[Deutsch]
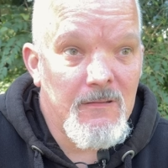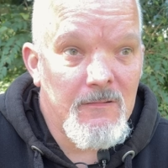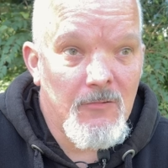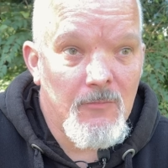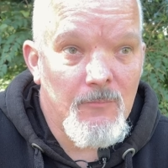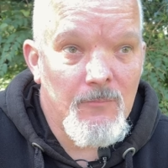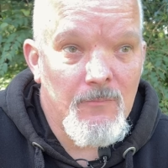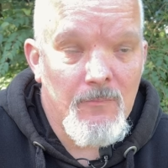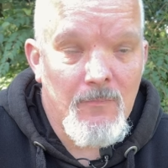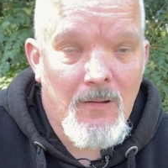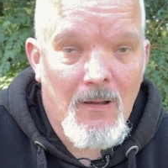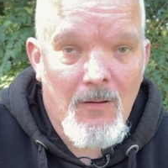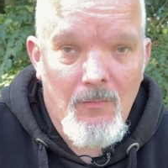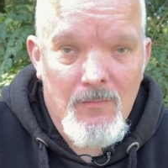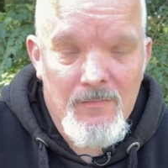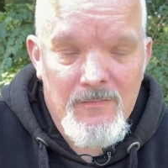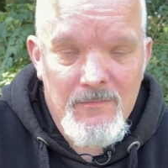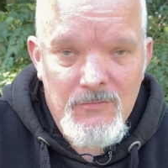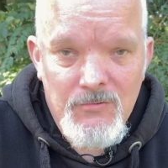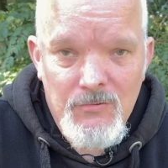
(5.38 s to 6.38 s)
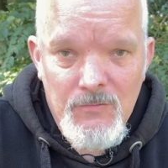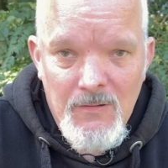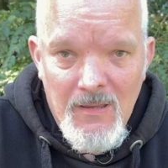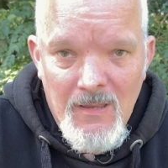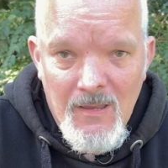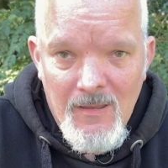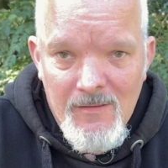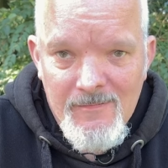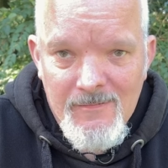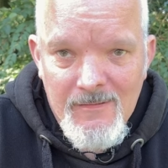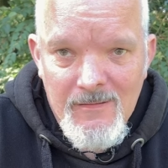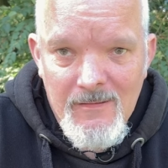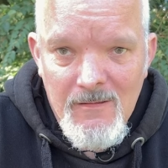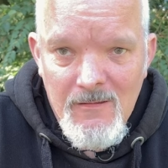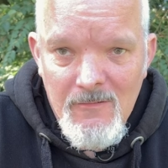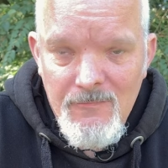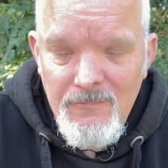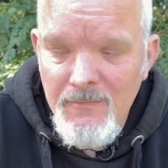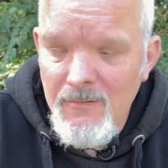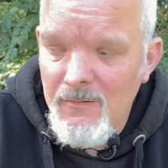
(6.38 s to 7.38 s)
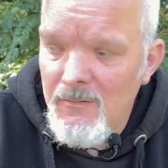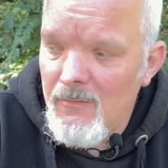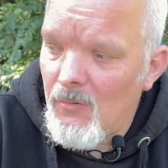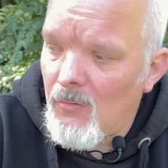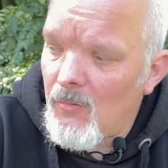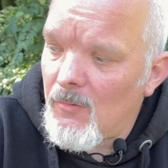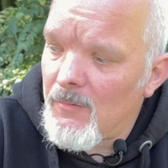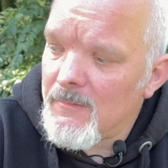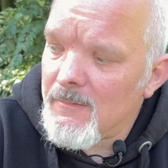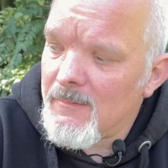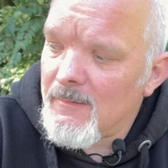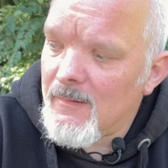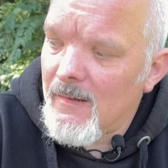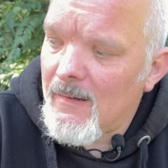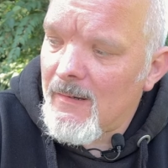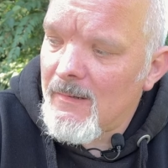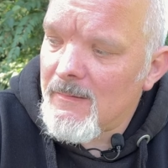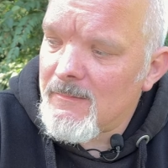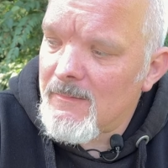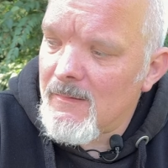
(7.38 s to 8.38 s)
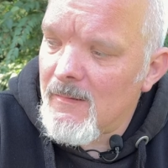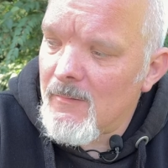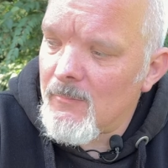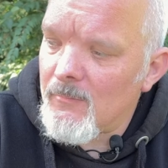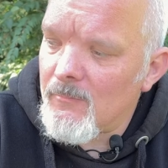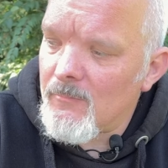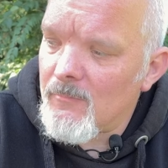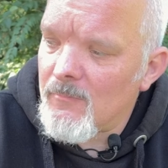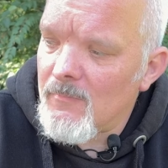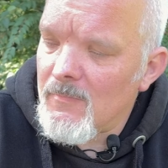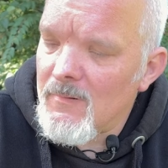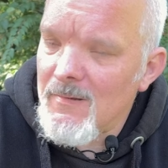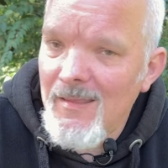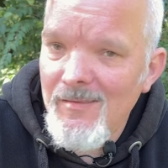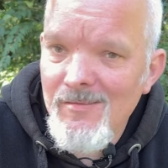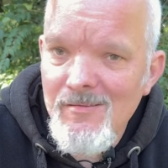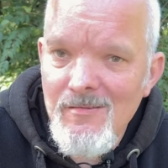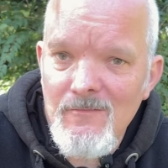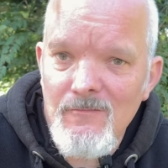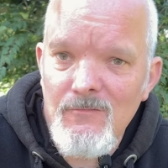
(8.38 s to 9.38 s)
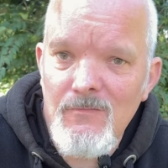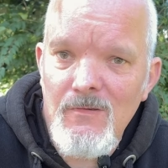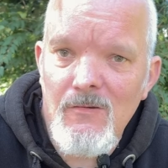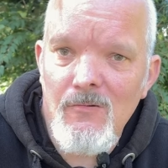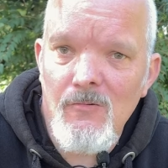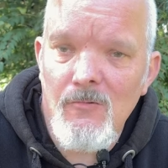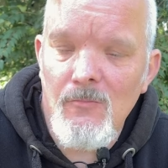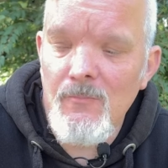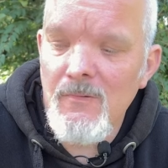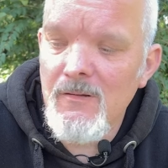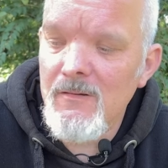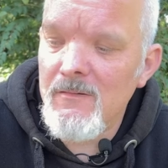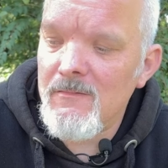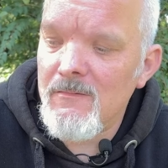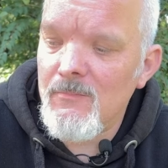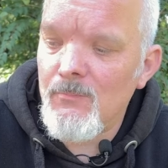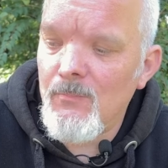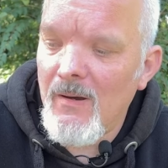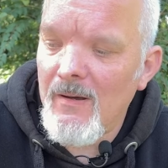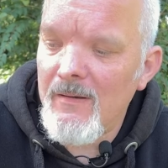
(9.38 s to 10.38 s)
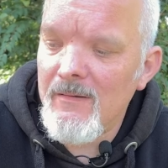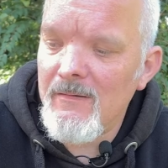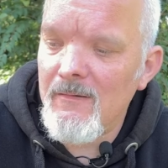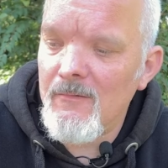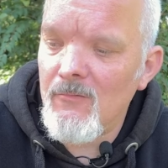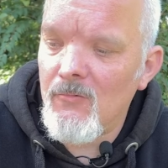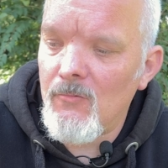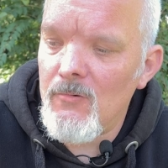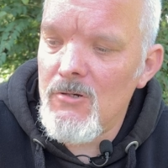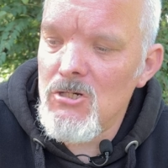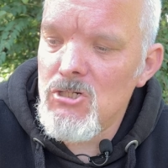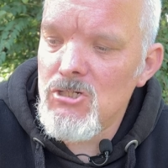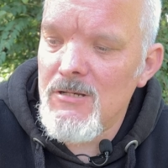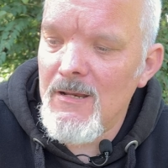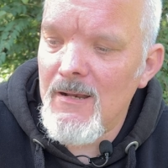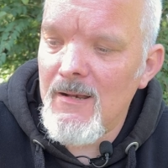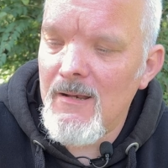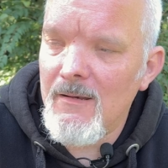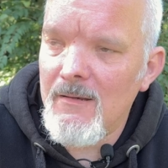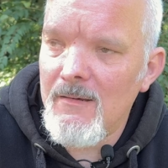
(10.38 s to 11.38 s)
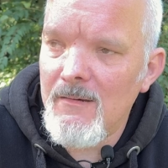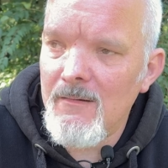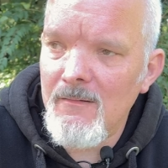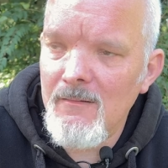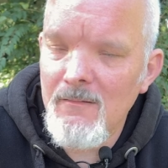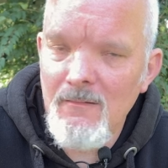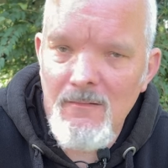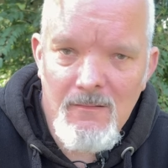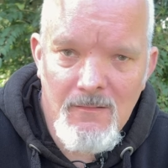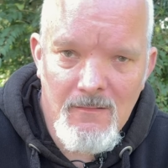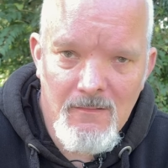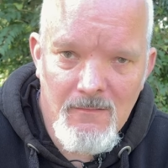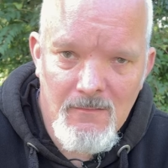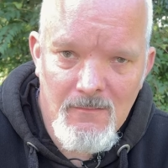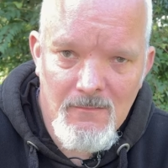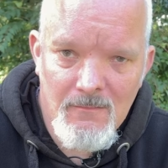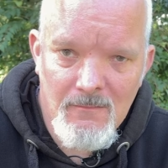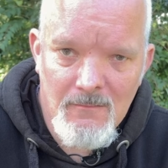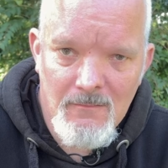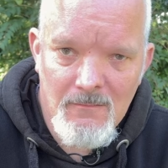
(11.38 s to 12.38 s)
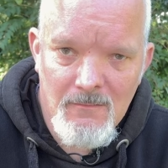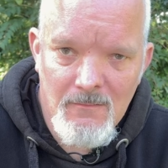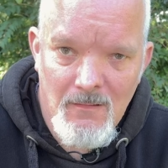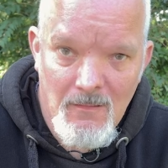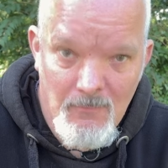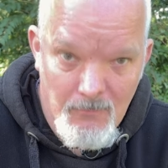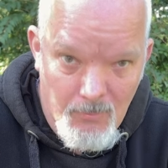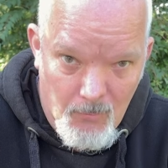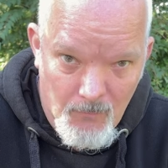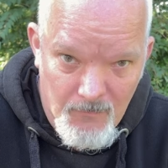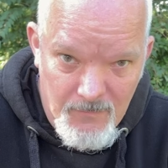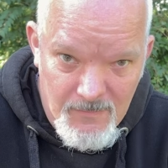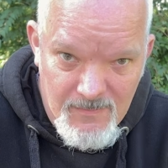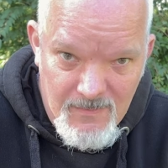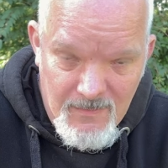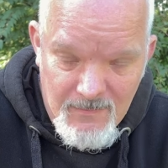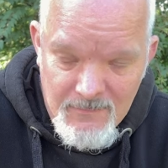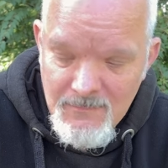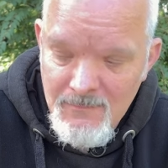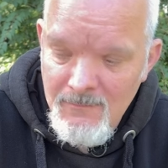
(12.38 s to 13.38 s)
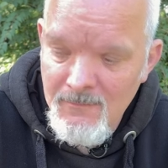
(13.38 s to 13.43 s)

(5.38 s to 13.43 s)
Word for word: um Außentür, Erste Hilfe und nach dem letzten Video mit Beinchen ruhig stellen in improvisiert